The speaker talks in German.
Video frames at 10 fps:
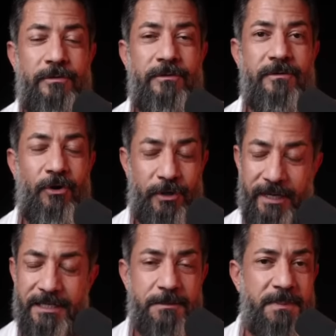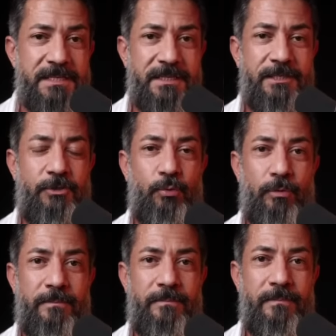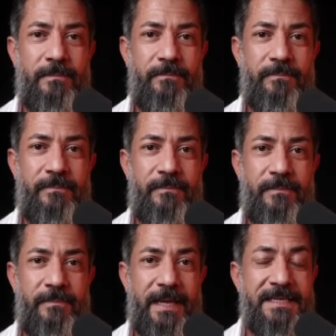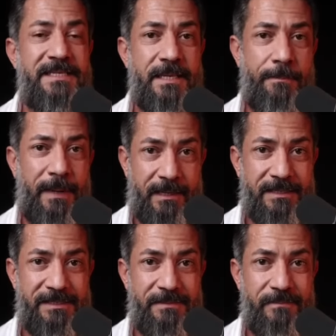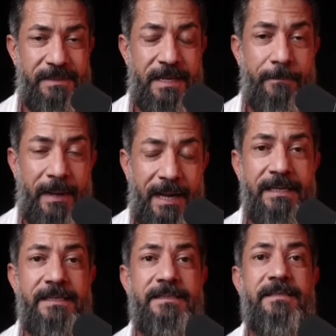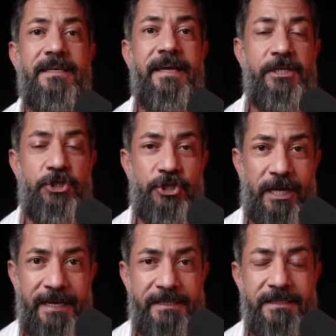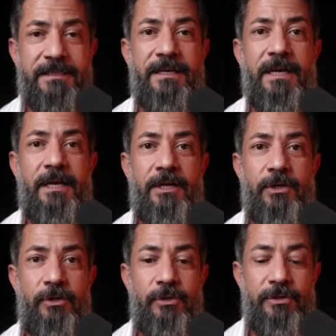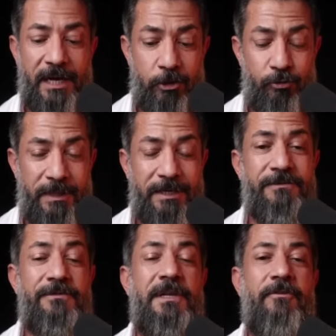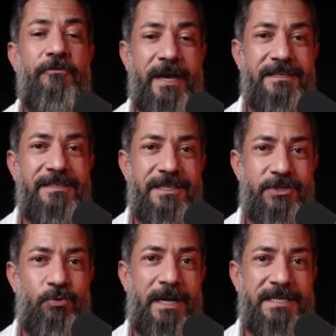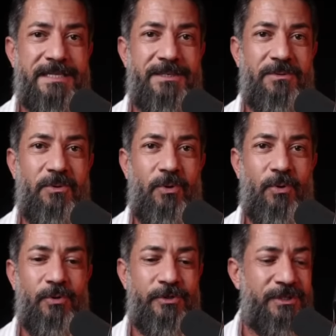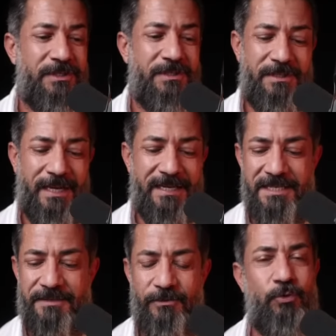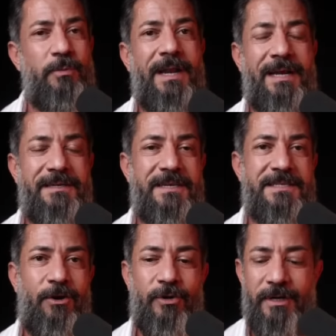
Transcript: Okay, das bist nicht du. Es ist der Markt. Der Markt entscheidet darüber, wie viel Wert das du hast. Und da ist es wie überall anders auch.